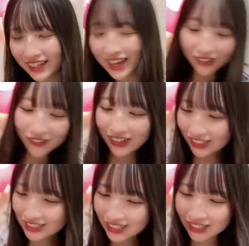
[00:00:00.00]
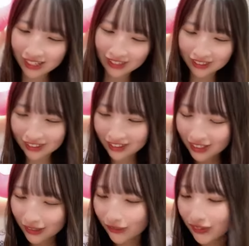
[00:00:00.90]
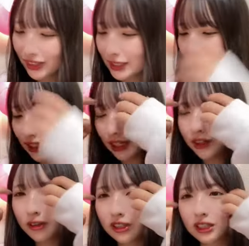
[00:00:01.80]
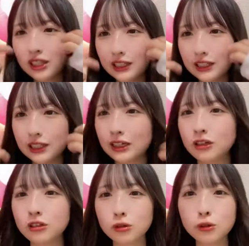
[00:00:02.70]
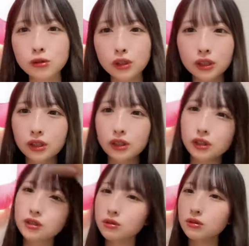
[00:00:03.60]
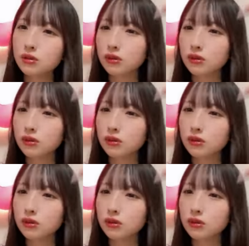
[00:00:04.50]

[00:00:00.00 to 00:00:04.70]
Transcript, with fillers: えー、オーカイスキー買えたオーカイスキーはね手に入れるの困難なんだぞ